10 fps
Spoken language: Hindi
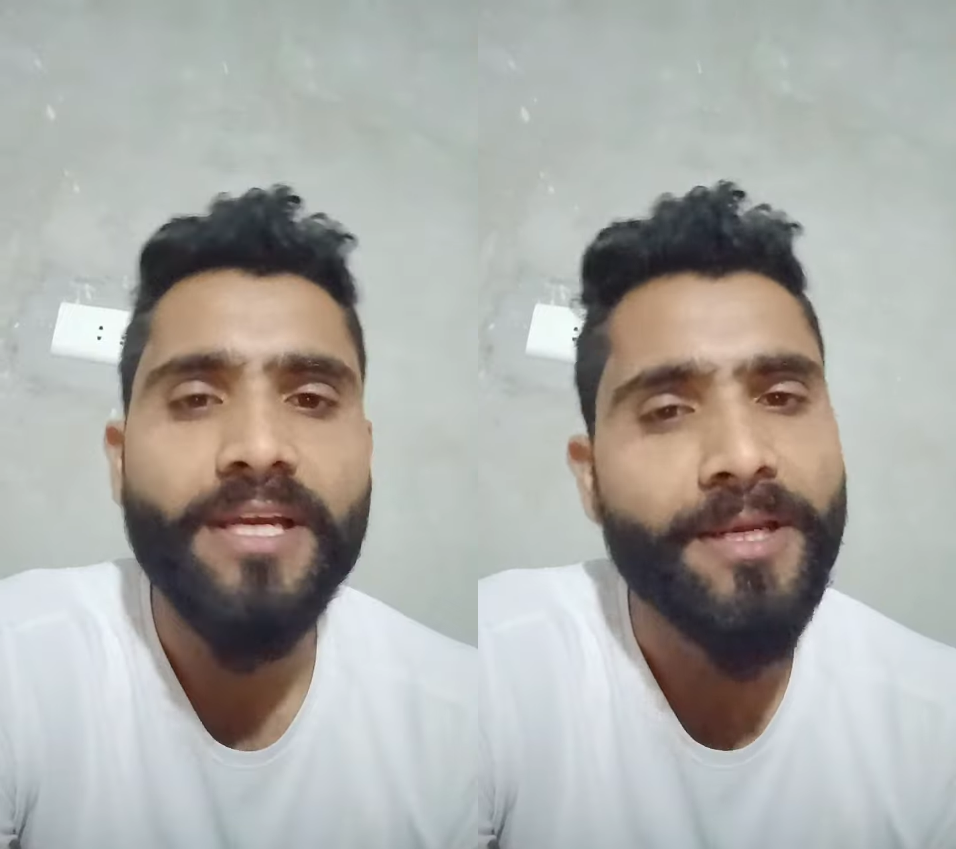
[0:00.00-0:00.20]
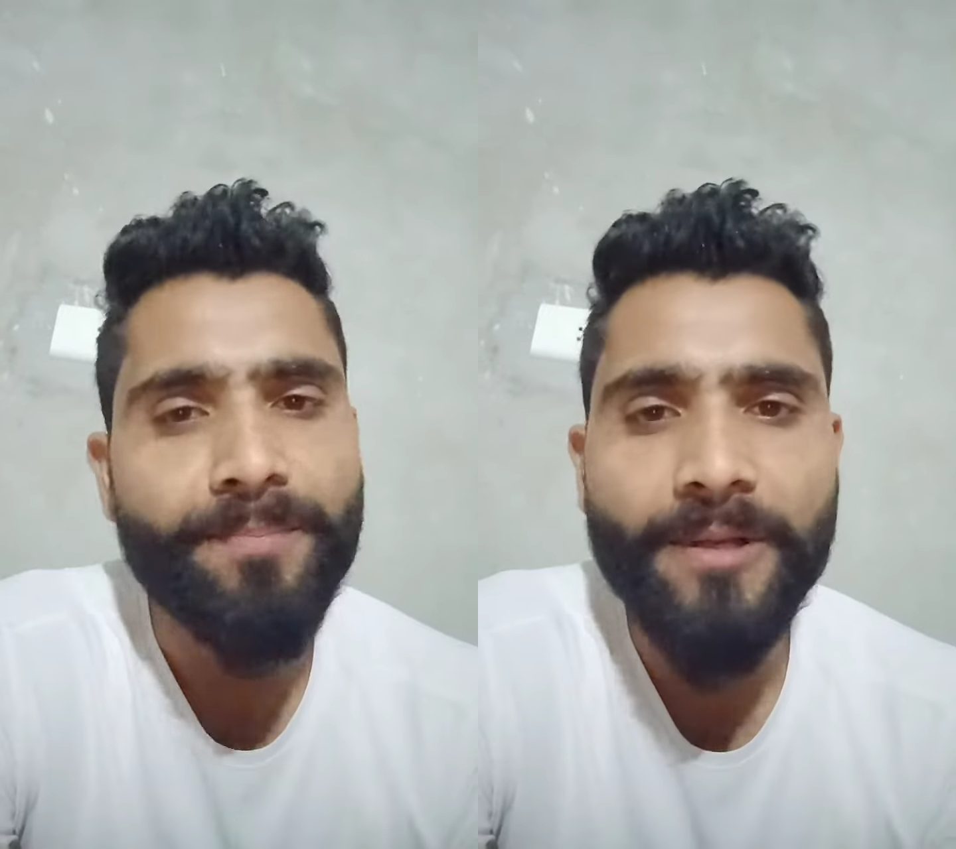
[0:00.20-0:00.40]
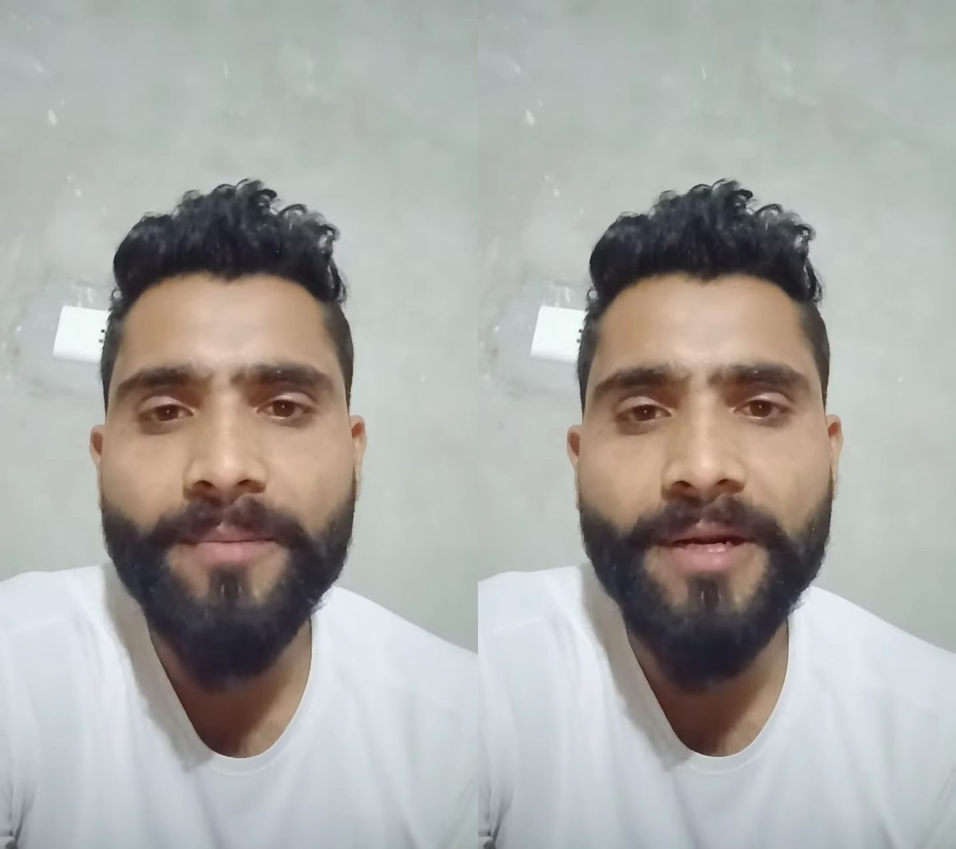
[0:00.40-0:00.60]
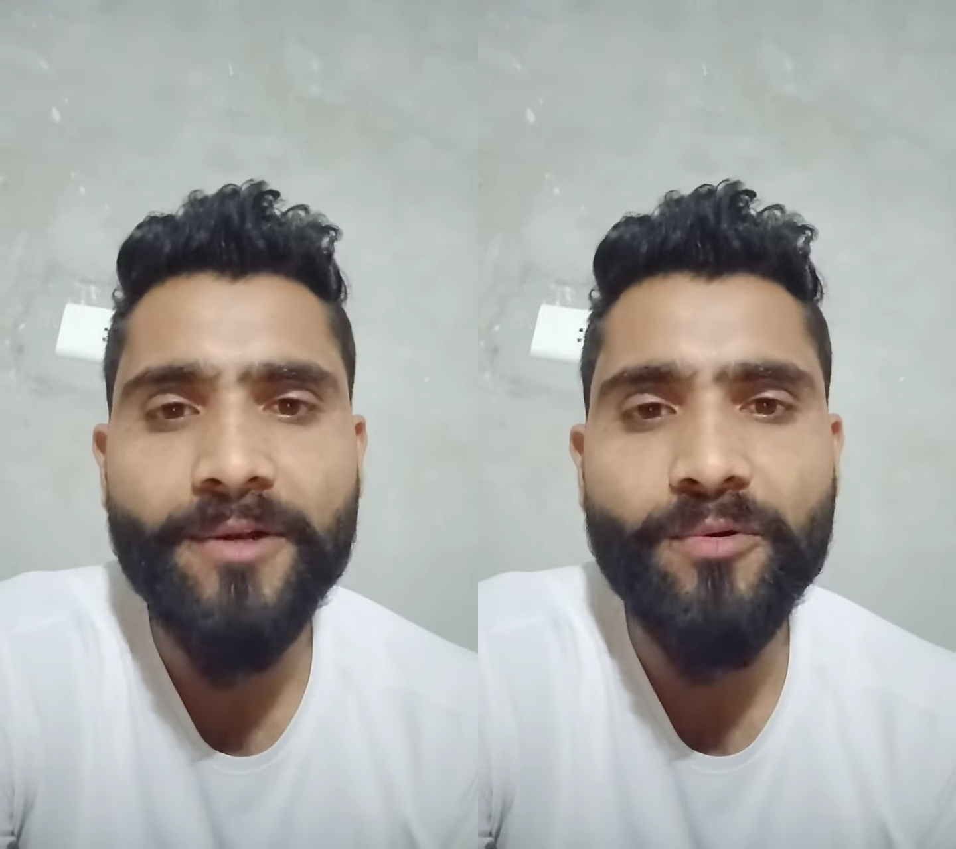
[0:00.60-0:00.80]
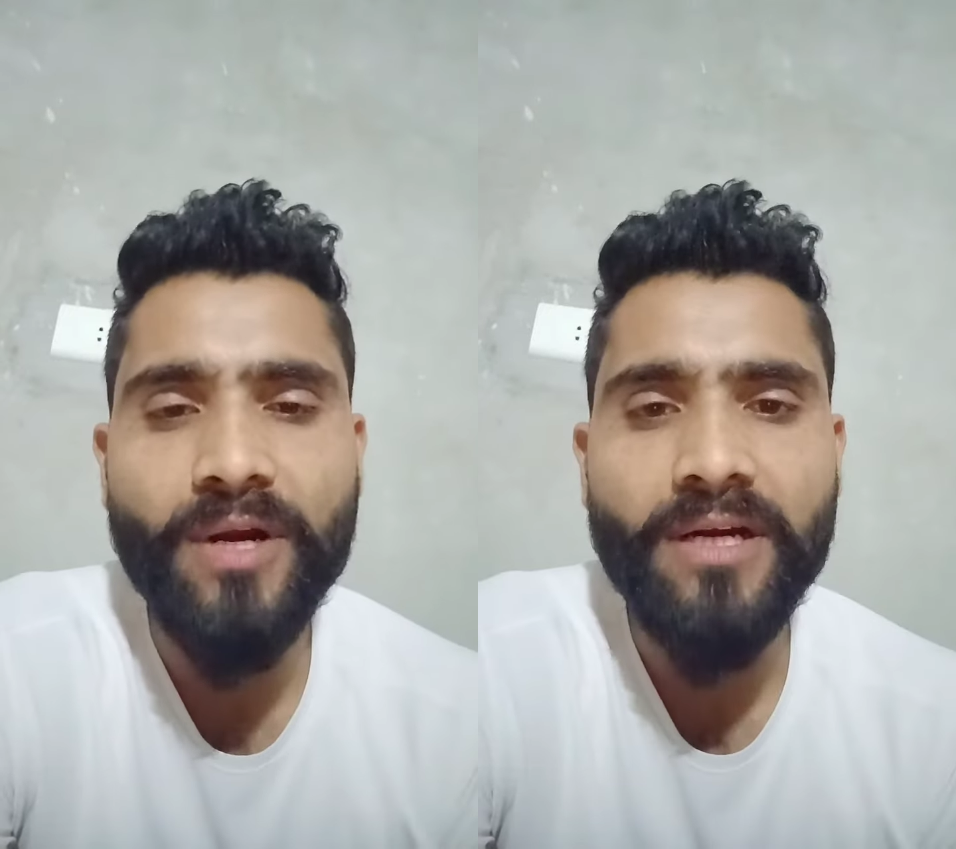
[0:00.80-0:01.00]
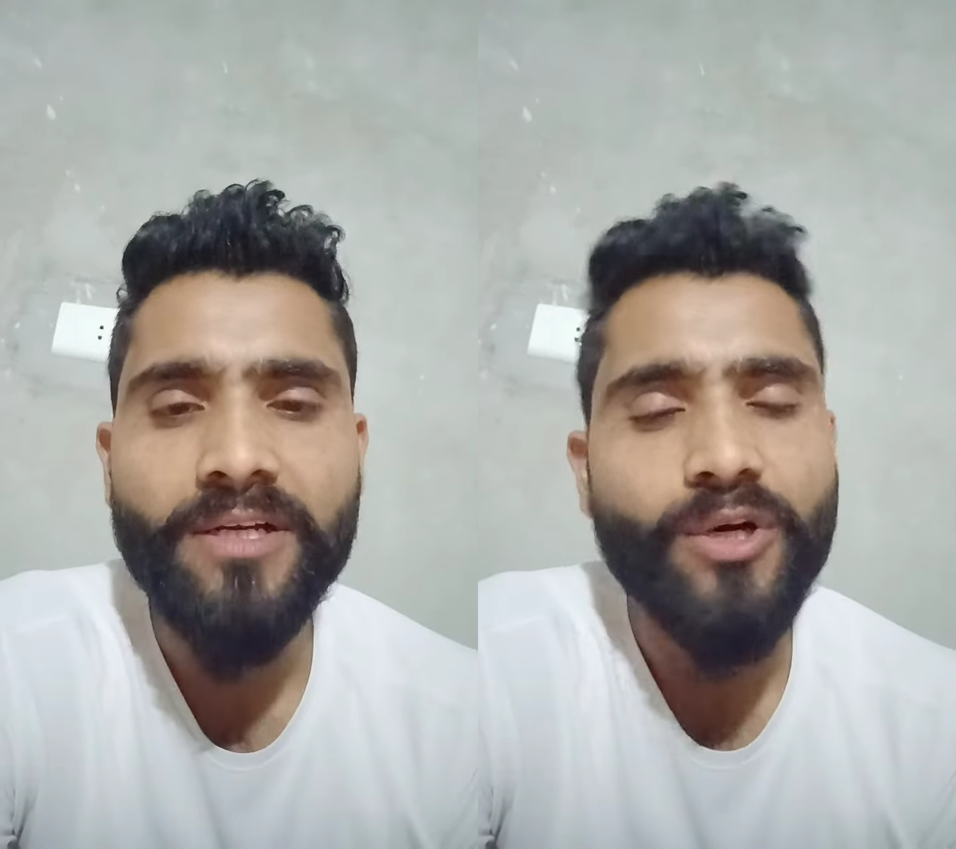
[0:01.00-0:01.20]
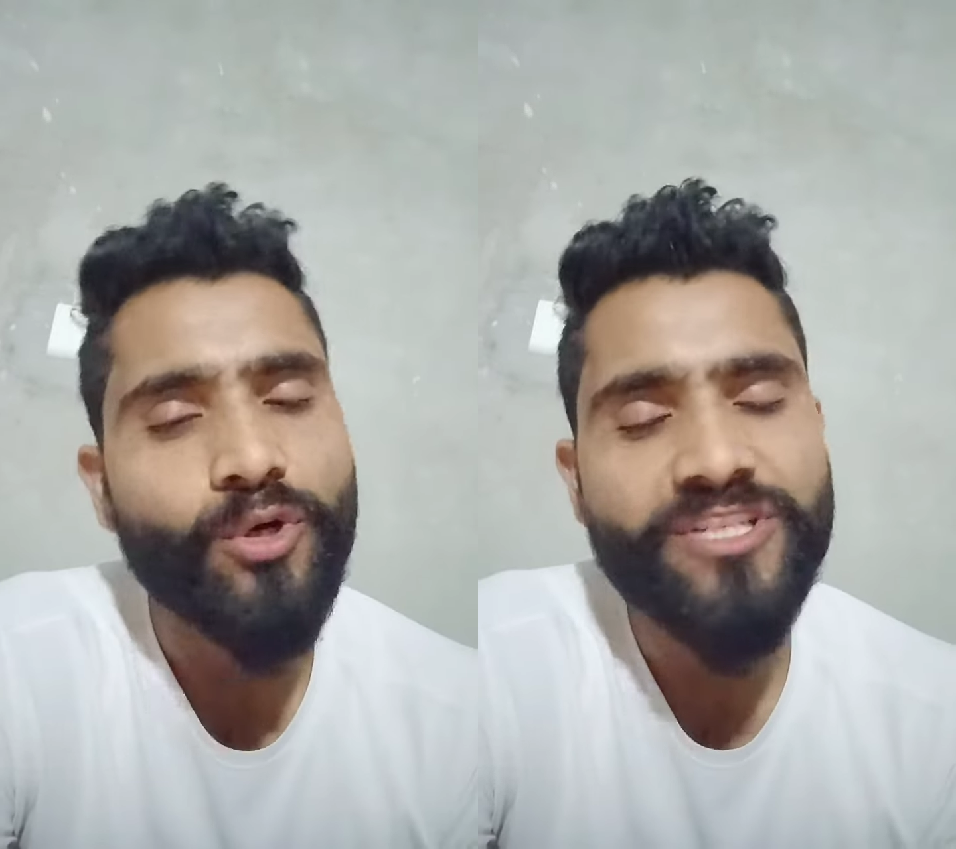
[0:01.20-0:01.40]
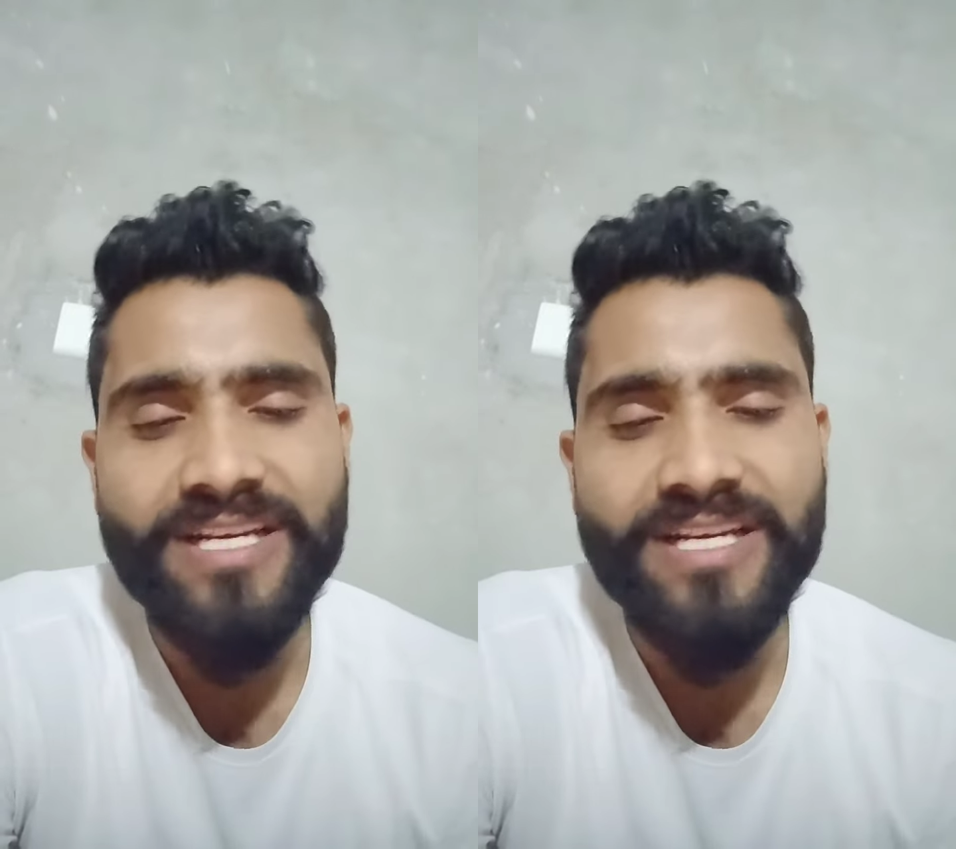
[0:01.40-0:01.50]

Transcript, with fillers: इम्प्लीमेंट होगा और